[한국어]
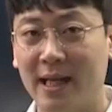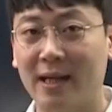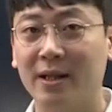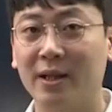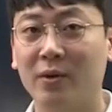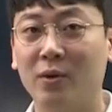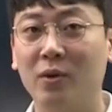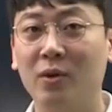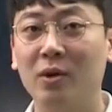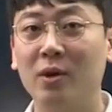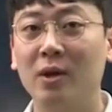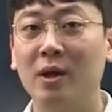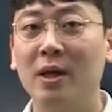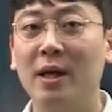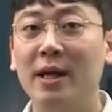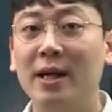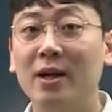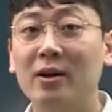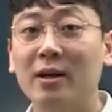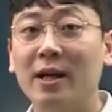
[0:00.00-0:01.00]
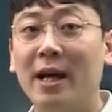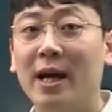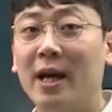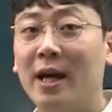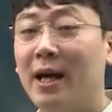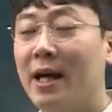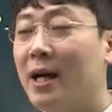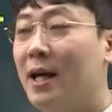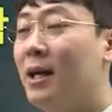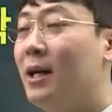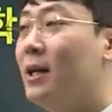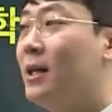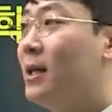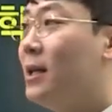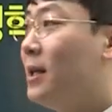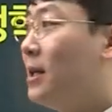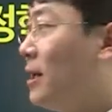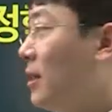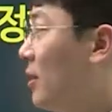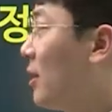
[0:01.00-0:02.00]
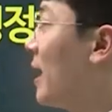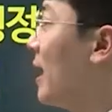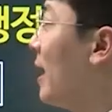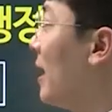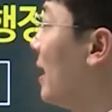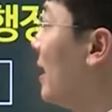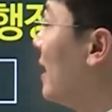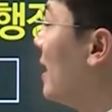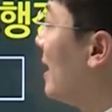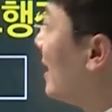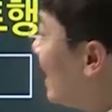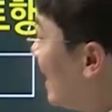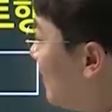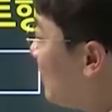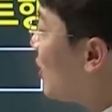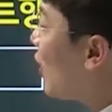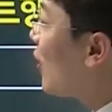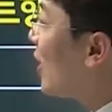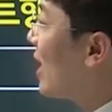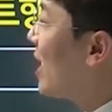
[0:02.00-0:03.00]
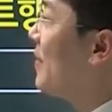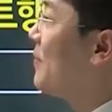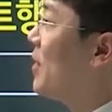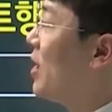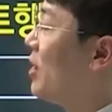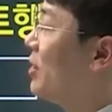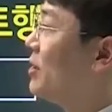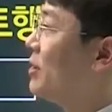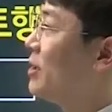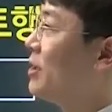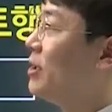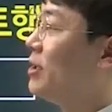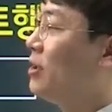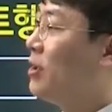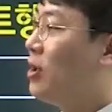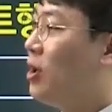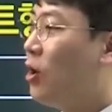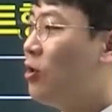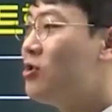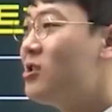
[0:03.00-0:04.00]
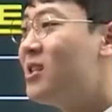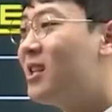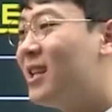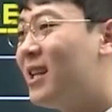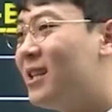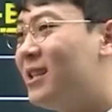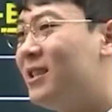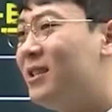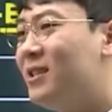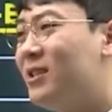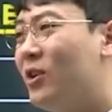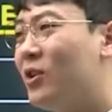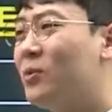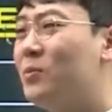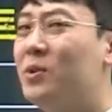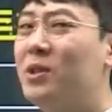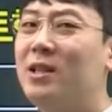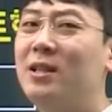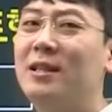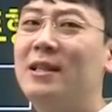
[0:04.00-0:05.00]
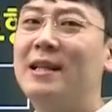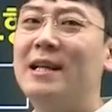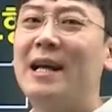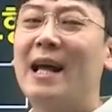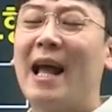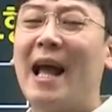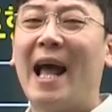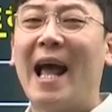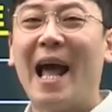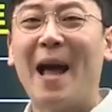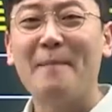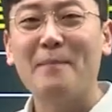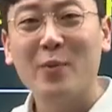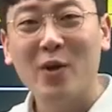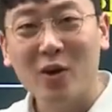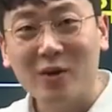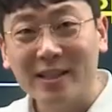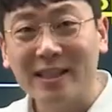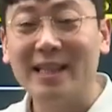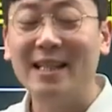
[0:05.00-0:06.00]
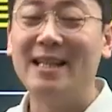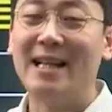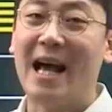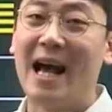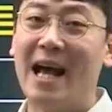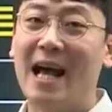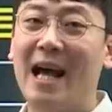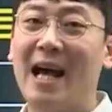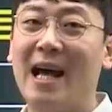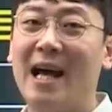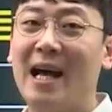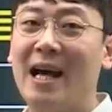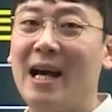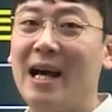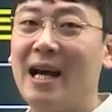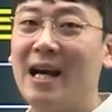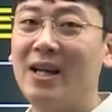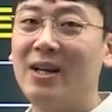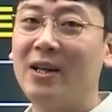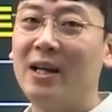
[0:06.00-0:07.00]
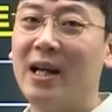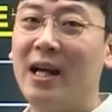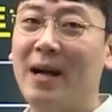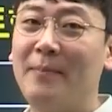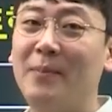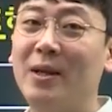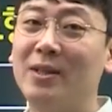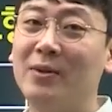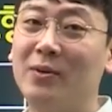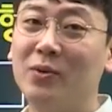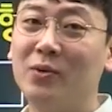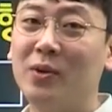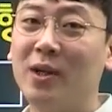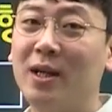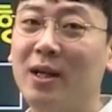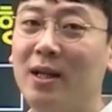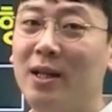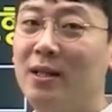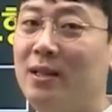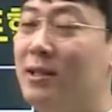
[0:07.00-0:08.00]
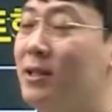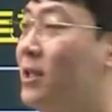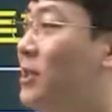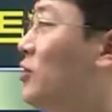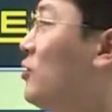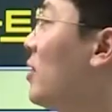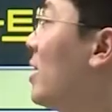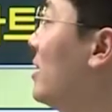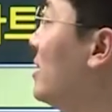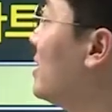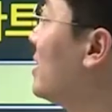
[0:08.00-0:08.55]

자 그리고 이렇게 아, 어, 이렇게 김덕관 하면 어, 어 떻게든 여러분들을 합격시킨다 아, 이렇게 한마디로 소개를 드릴 수가